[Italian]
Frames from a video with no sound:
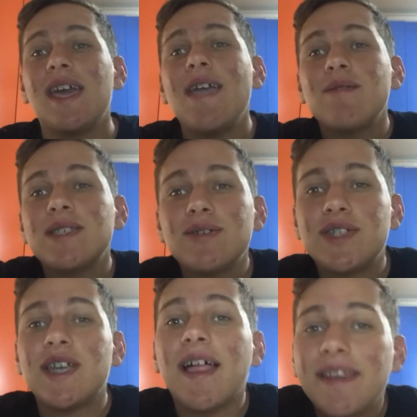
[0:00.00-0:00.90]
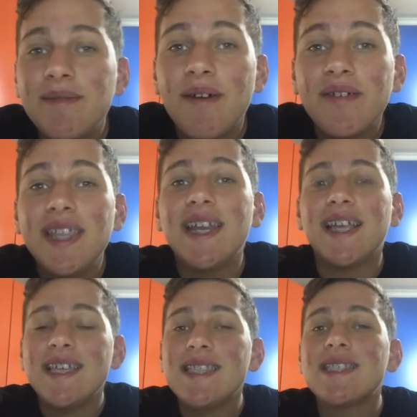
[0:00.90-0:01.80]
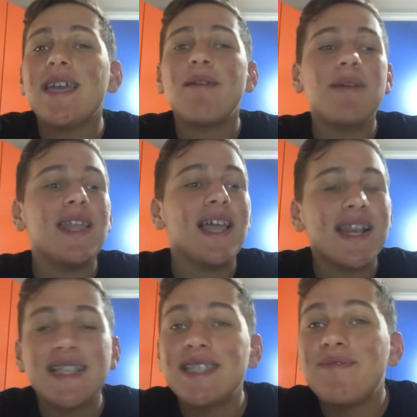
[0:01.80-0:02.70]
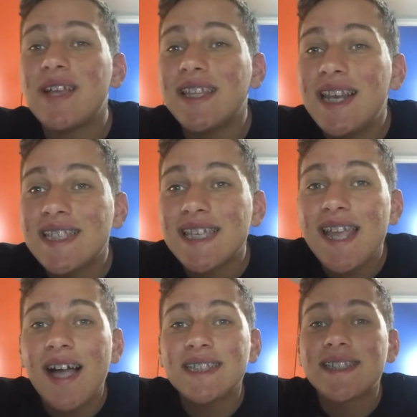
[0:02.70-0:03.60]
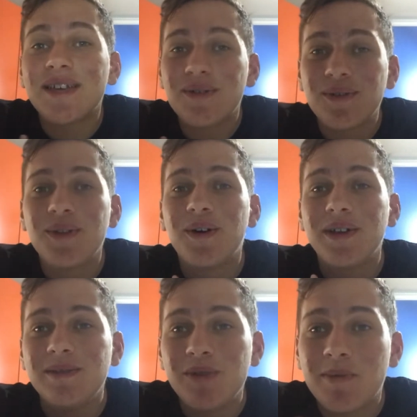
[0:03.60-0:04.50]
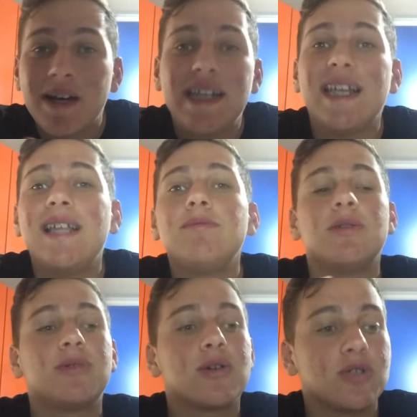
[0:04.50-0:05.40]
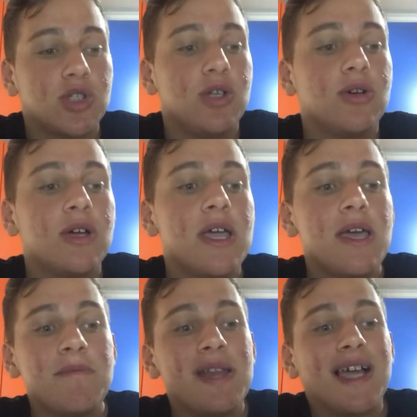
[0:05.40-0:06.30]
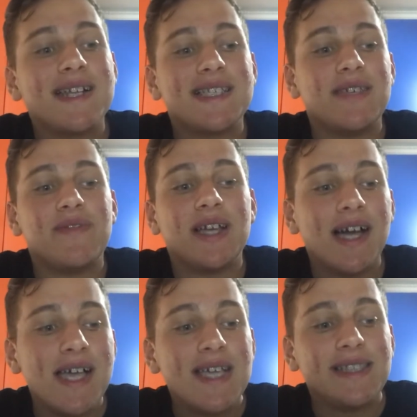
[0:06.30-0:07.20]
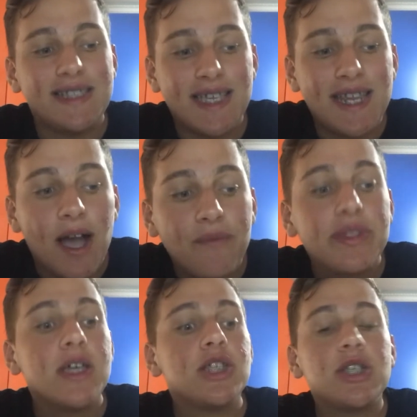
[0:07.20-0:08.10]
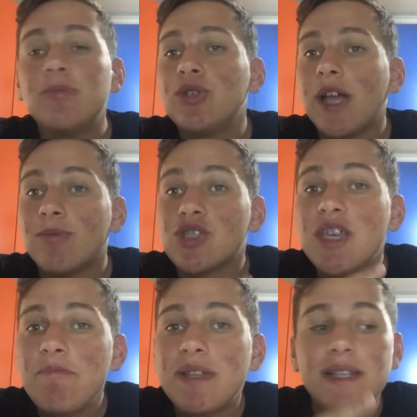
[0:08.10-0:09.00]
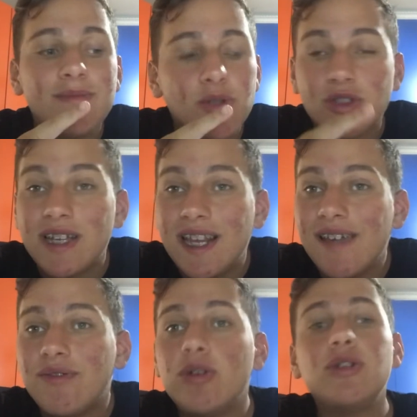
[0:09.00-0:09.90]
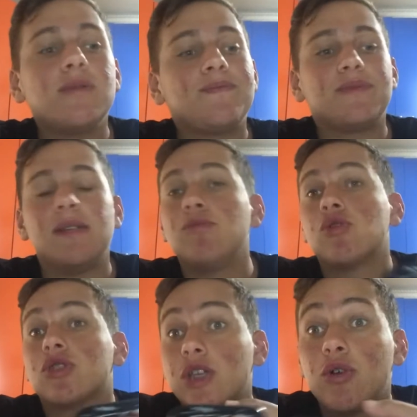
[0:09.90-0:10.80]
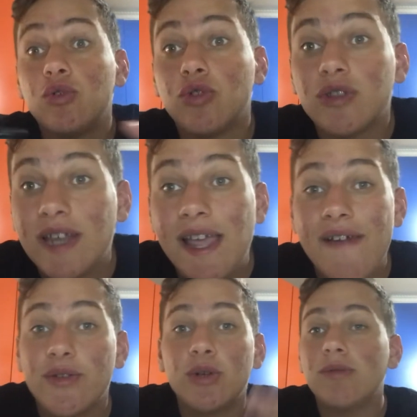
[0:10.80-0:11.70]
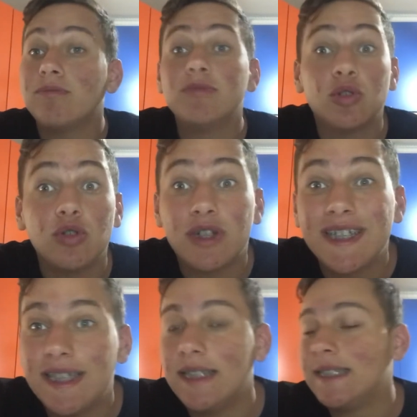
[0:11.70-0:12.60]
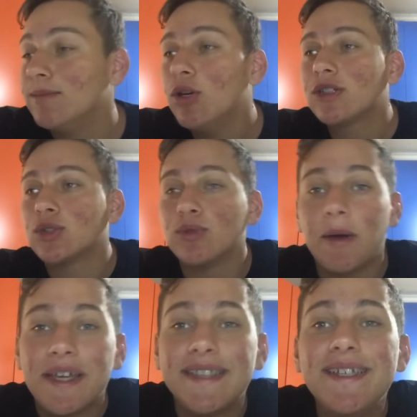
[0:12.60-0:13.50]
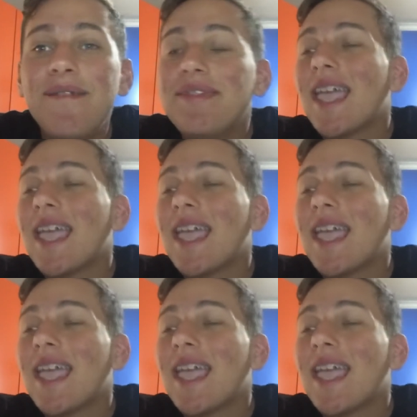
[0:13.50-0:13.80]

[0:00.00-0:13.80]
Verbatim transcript: E quest'oggi andremo a vedere insieme la classifica della Serie A secondo il mio parere, il mio pronostico per la classifica di Serie A. Ci muniamo sempre del mio telefono, del mio secondo telefono, sono ricchissimo assolutamente